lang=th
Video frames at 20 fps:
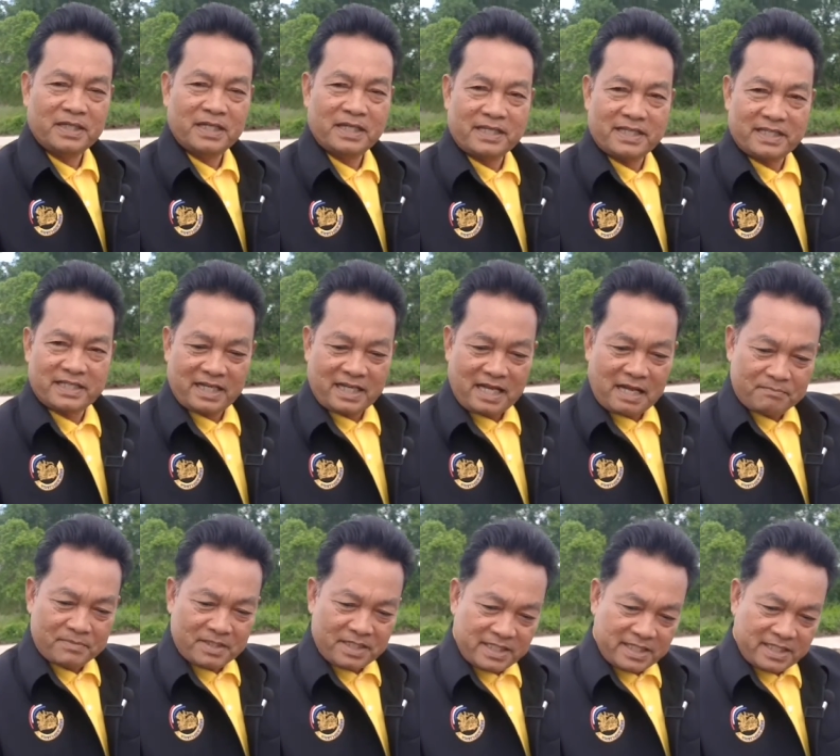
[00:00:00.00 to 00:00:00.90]
กิจกร
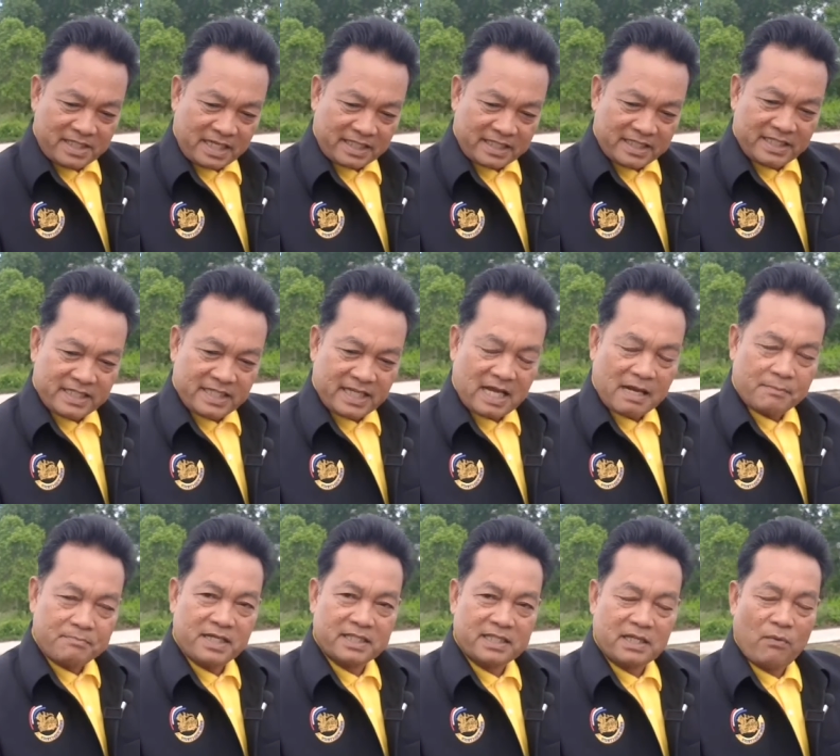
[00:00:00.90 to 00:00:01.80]
รมดีๆ อย่างนี้นะครั
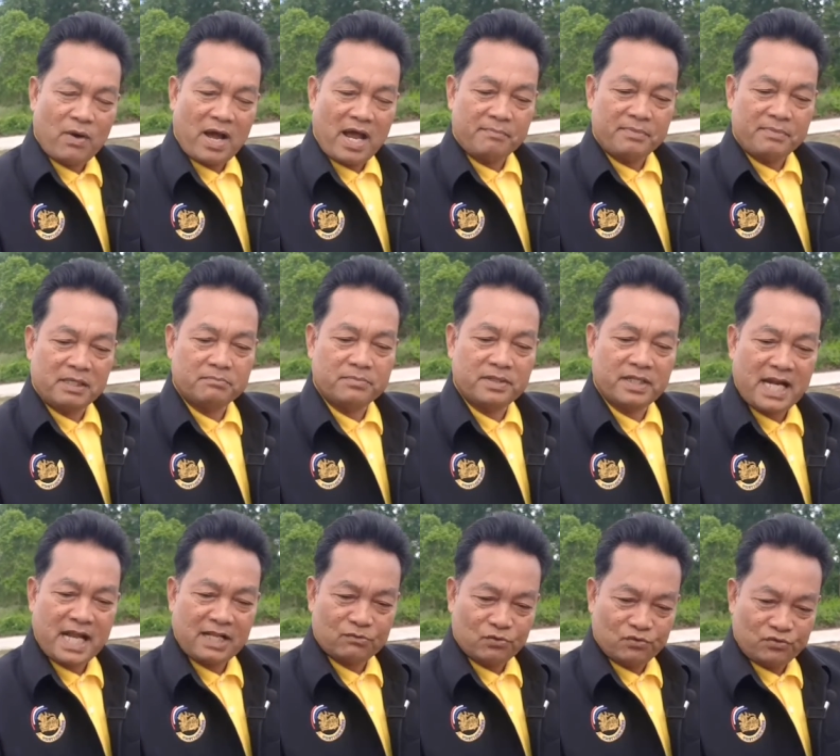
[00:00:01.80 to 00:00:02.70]
บ เพื่อถวายเป็นพ
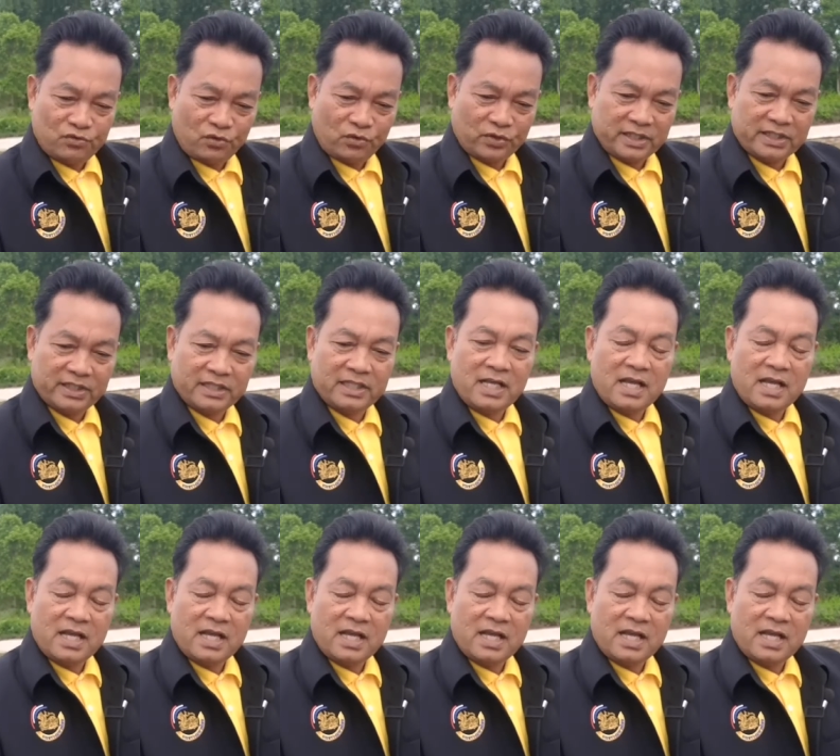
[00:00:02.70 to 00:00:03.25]
ระราชกุศล